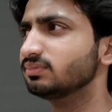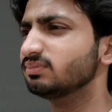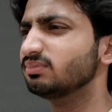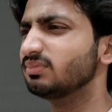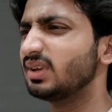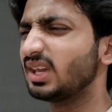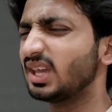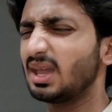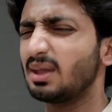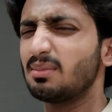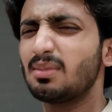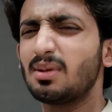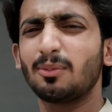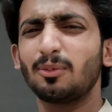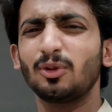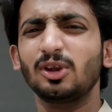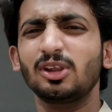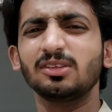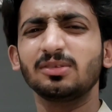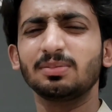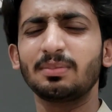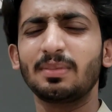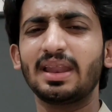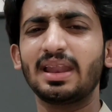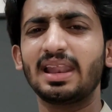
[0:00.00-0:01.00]
बिकेम
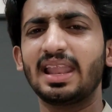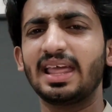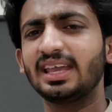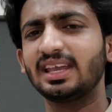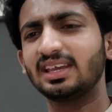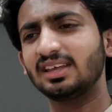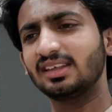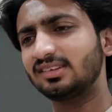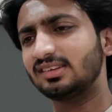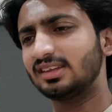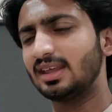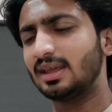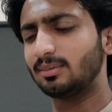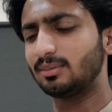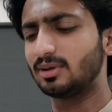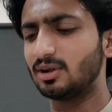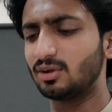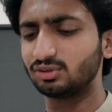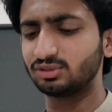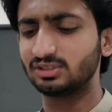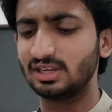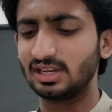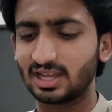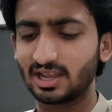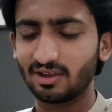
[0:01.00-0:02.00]
पुलिस मैन लाइक इससे तो
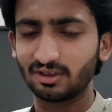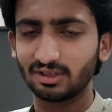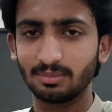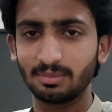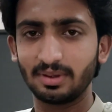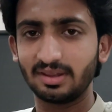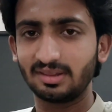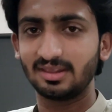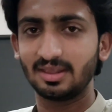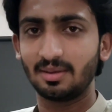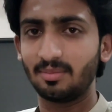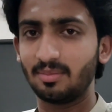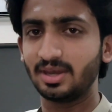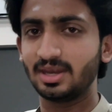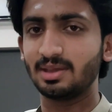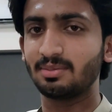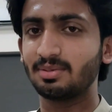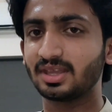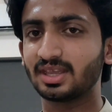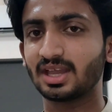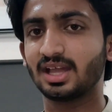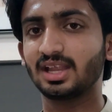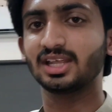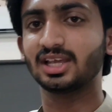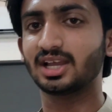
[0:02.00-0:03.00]
कुछ लिखा हुआ मेरे जेन में
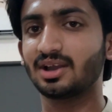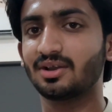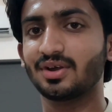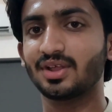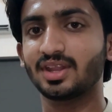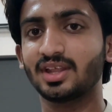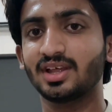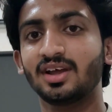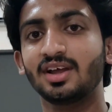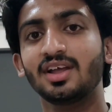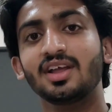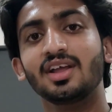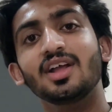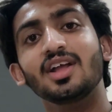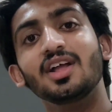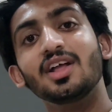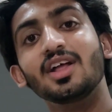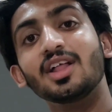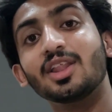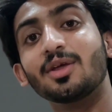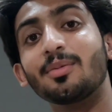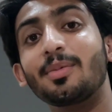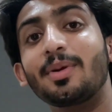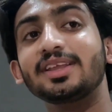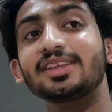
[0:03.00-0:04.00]
भी क्या लिखा हुआ था
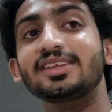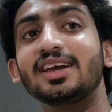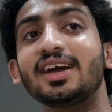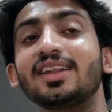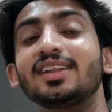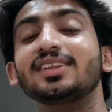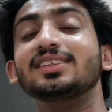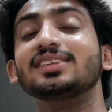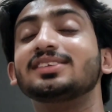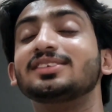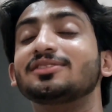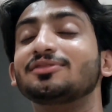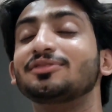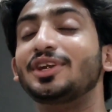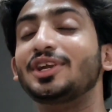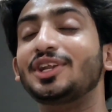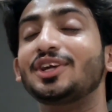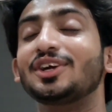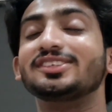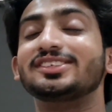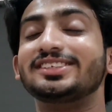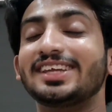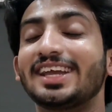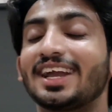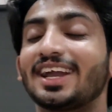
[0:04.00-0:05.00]
तो भाई जान
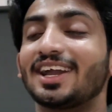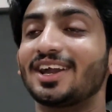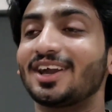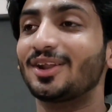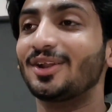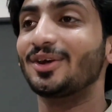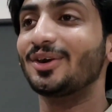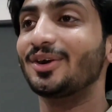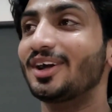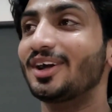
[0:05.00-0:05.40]
वीडियो चेक करो